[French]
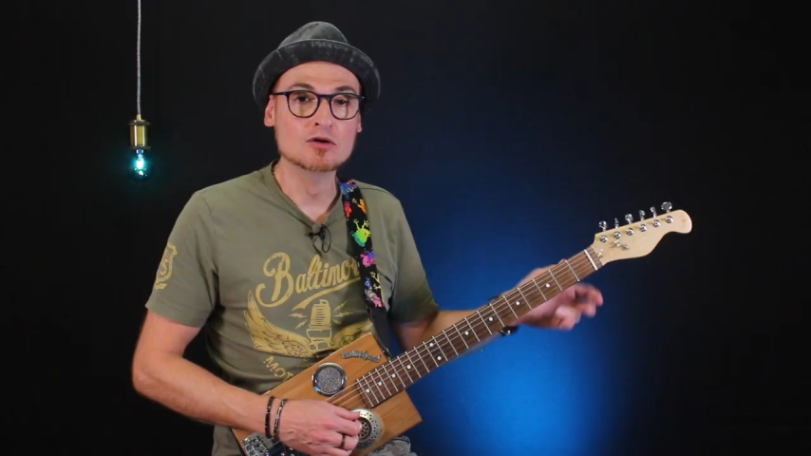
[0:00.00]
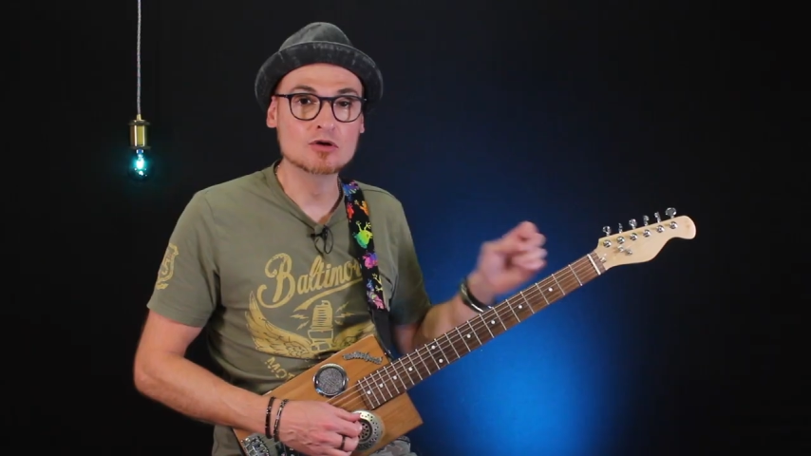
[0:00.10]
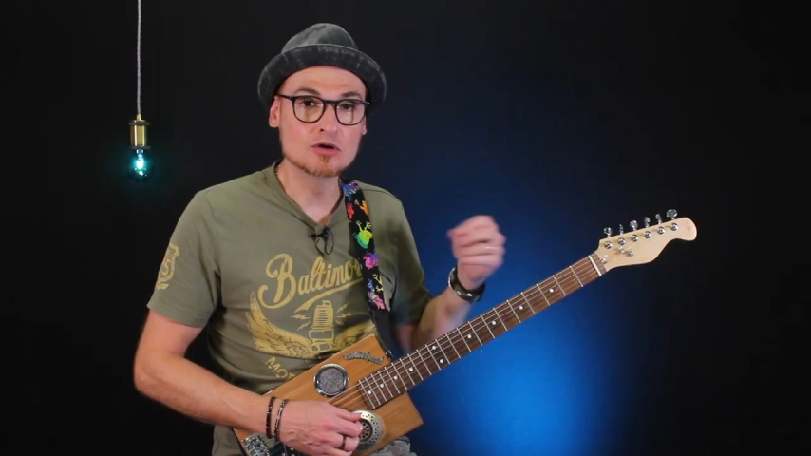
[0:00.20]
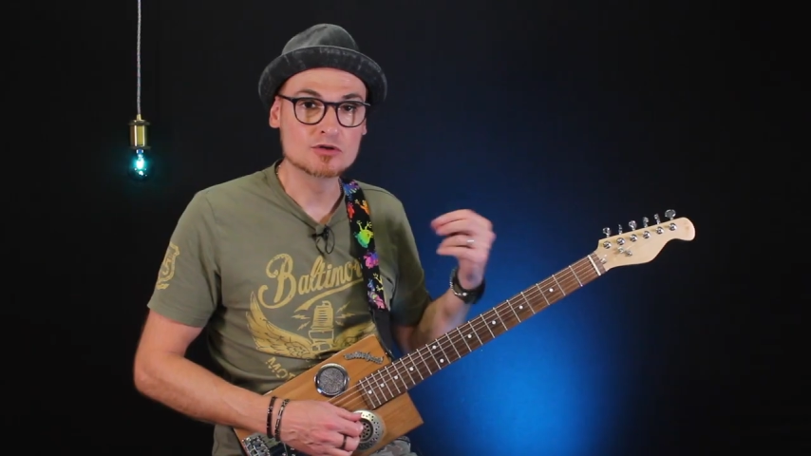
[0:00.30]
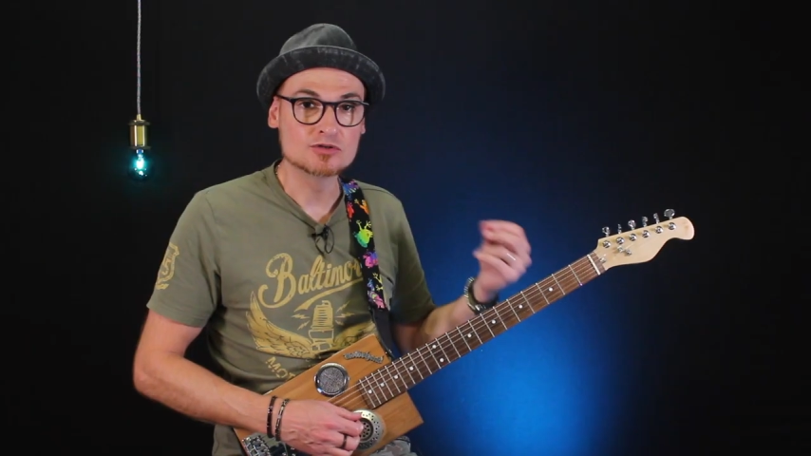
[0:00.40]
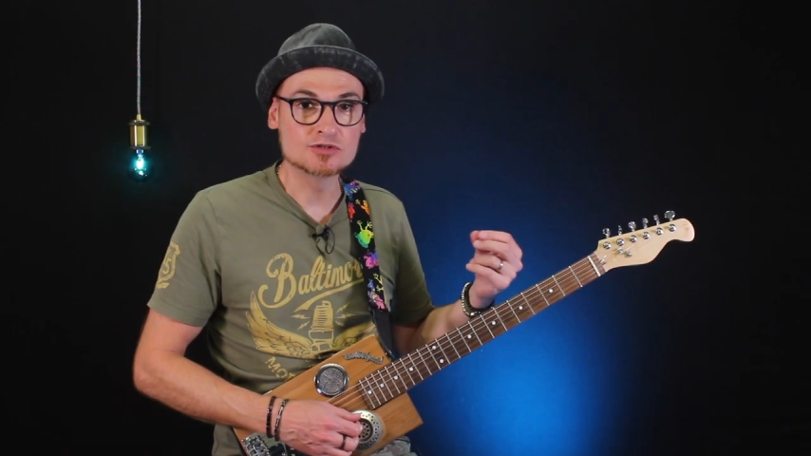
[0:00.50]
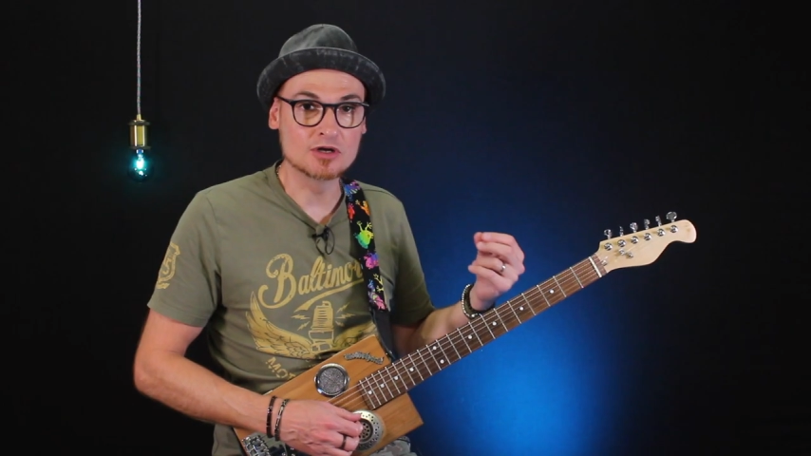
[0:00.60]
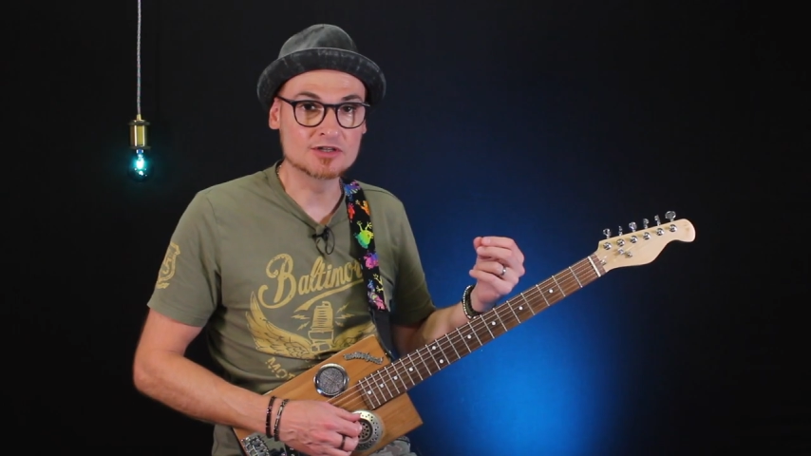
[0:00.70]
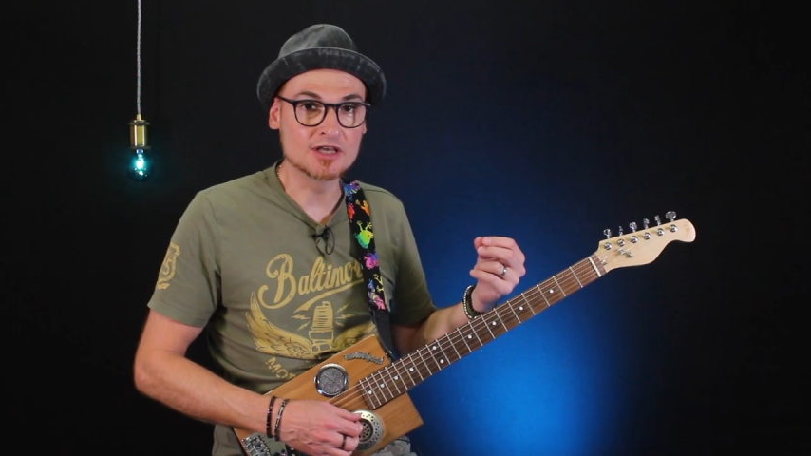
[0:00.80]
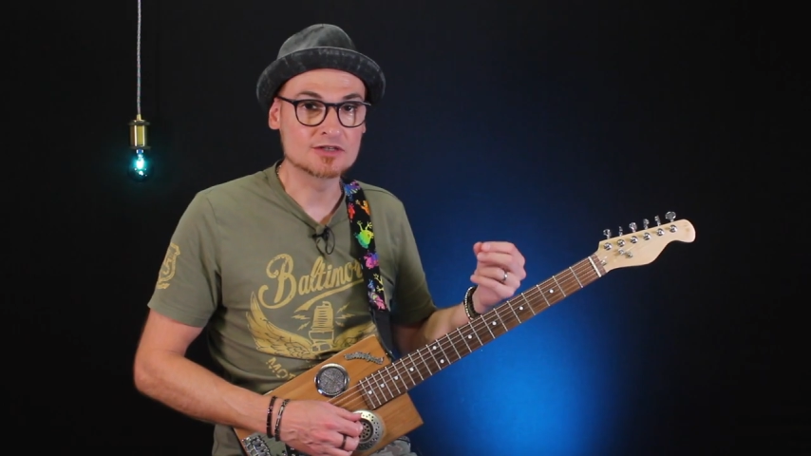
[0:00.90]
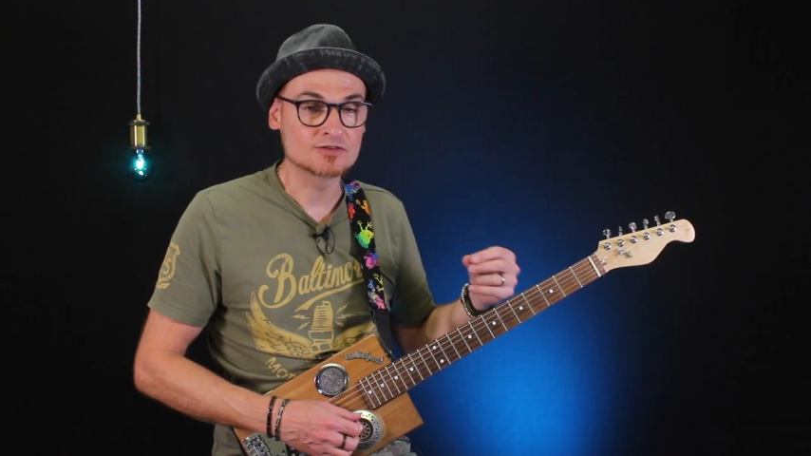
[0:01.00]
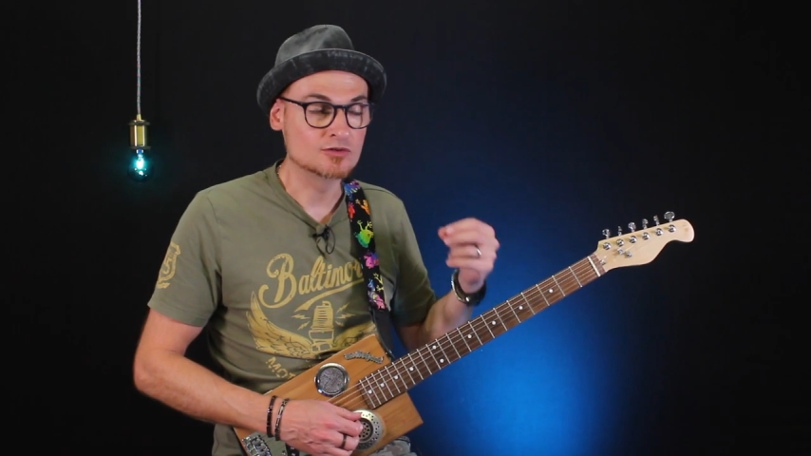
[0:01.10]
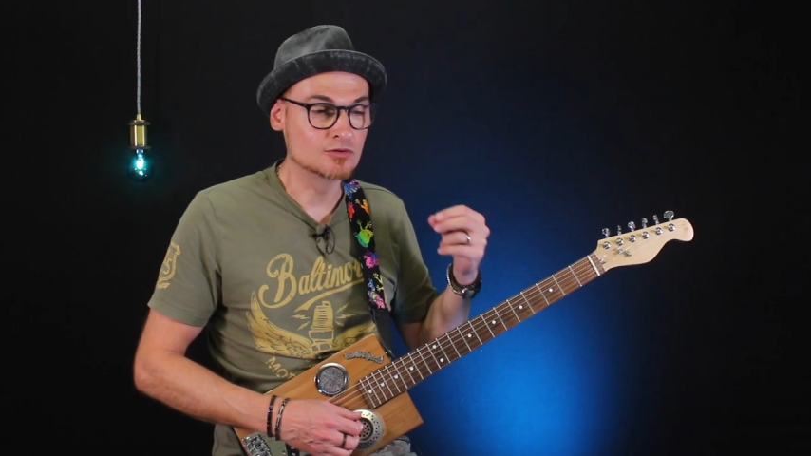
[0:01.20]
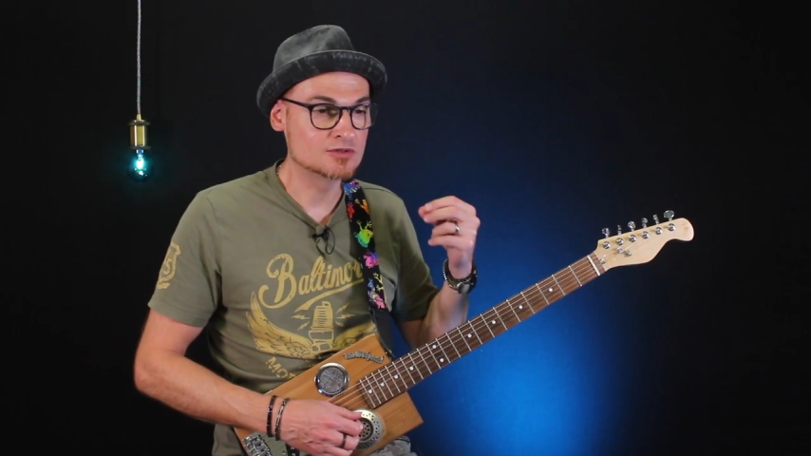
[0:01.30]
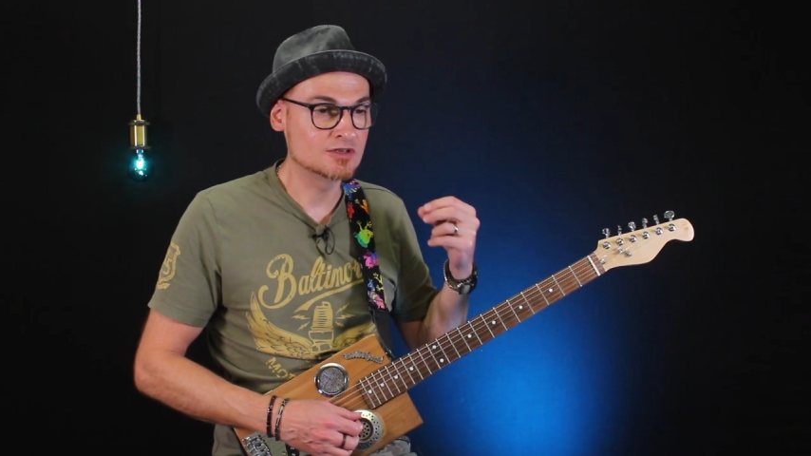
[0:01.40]
le sol dièse.
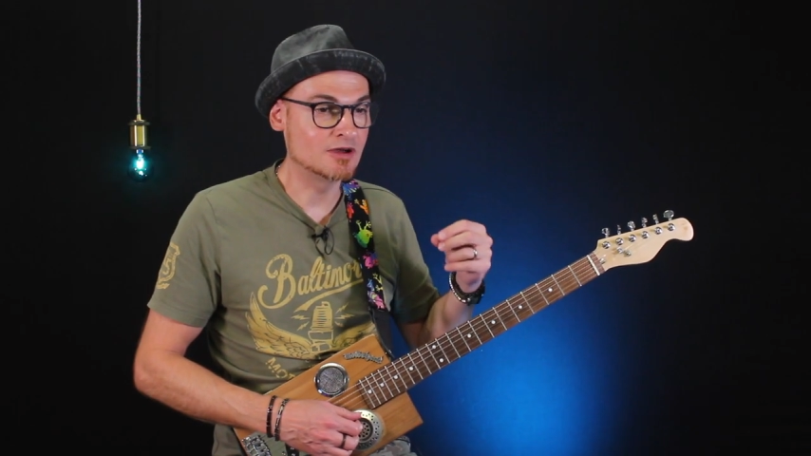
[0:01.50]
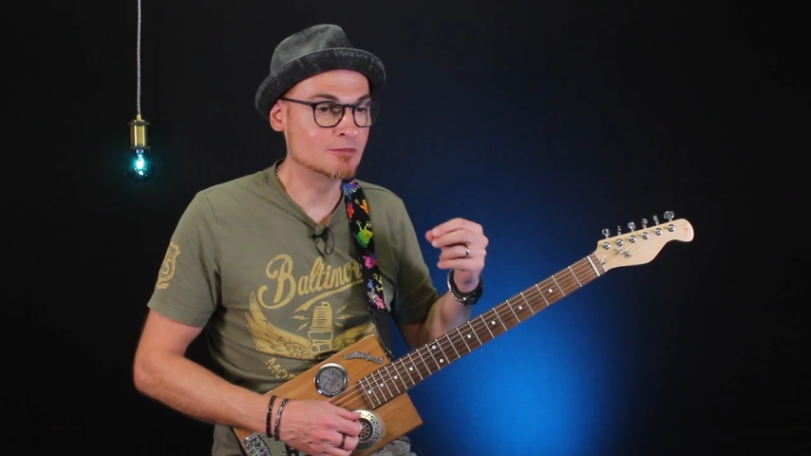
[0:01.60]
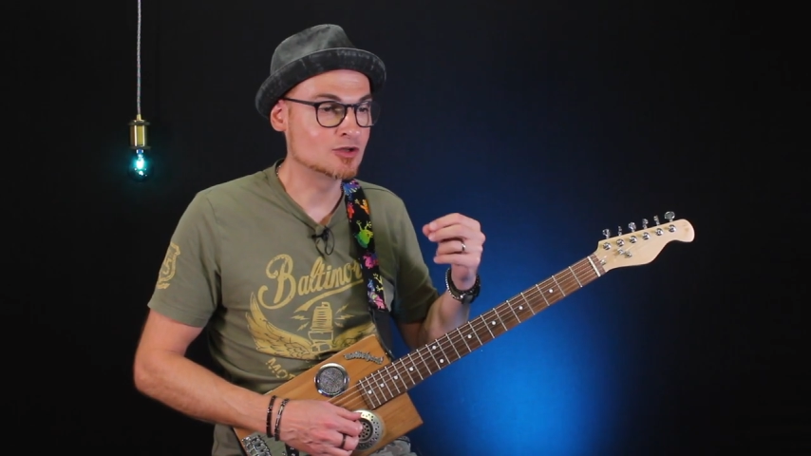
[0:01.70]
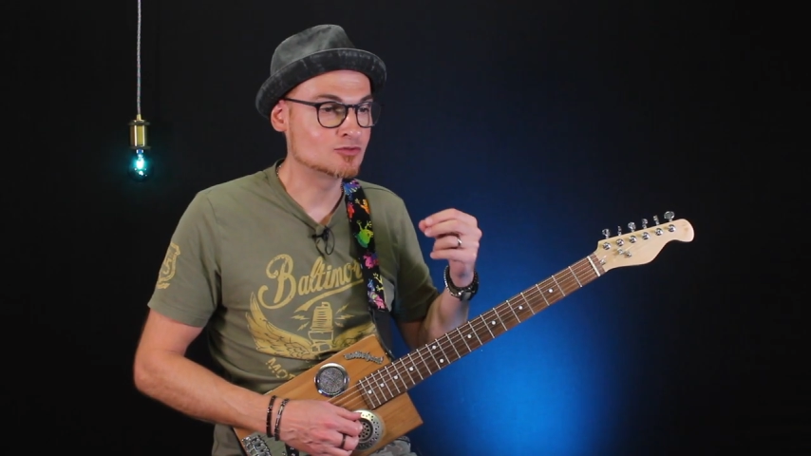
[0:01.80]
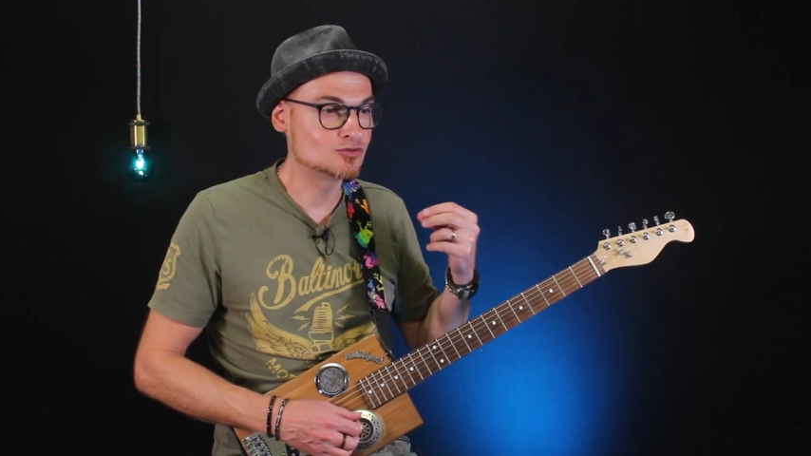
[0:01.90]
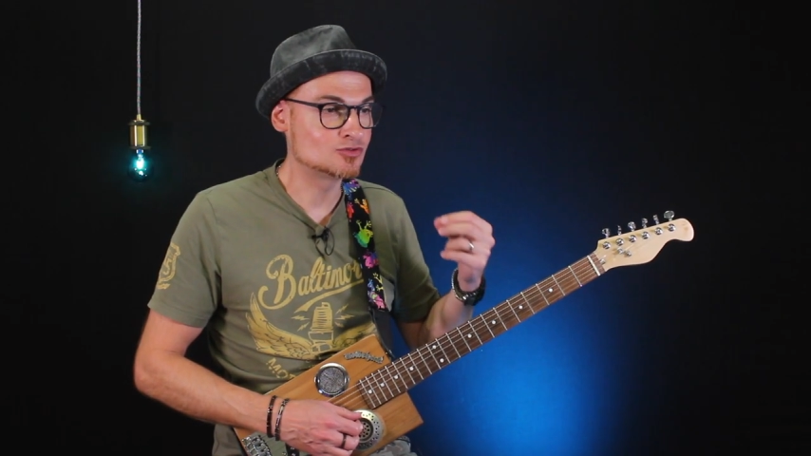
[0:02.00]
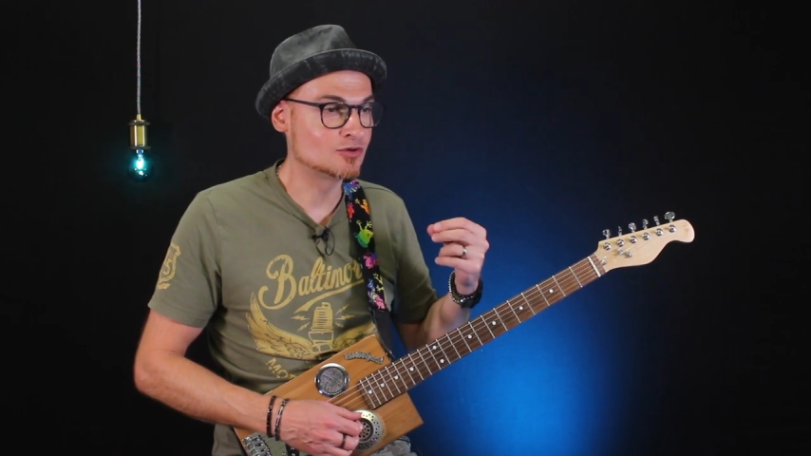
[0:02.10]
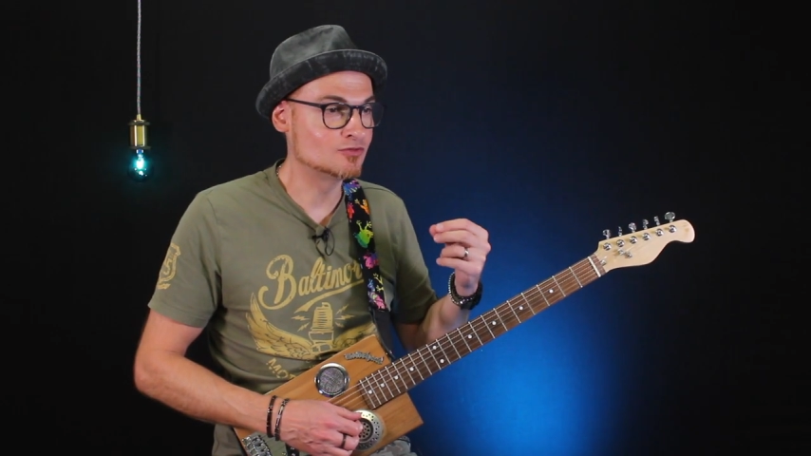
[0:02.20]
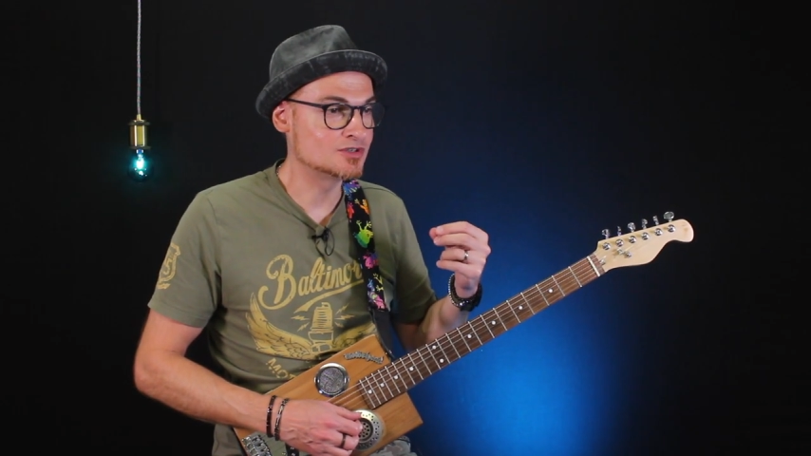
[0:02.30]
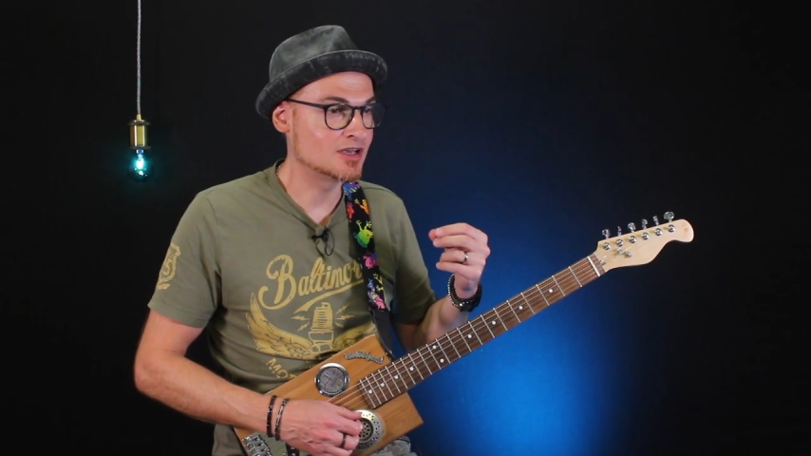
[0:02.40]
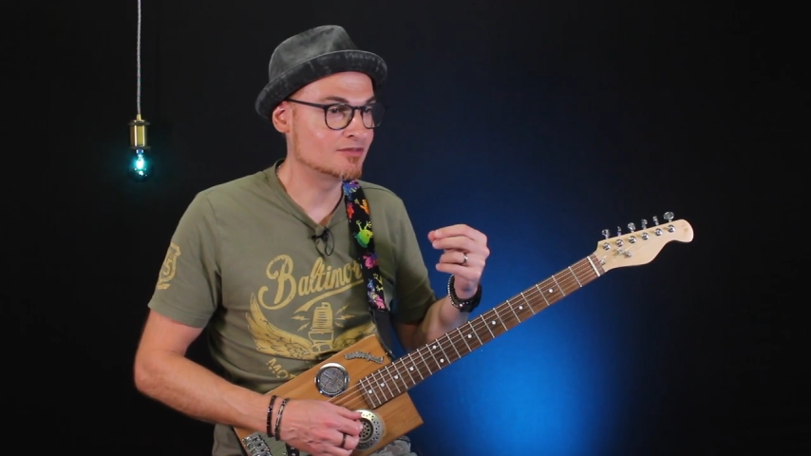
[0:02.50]
Donc c'est vraiment tout ce que vous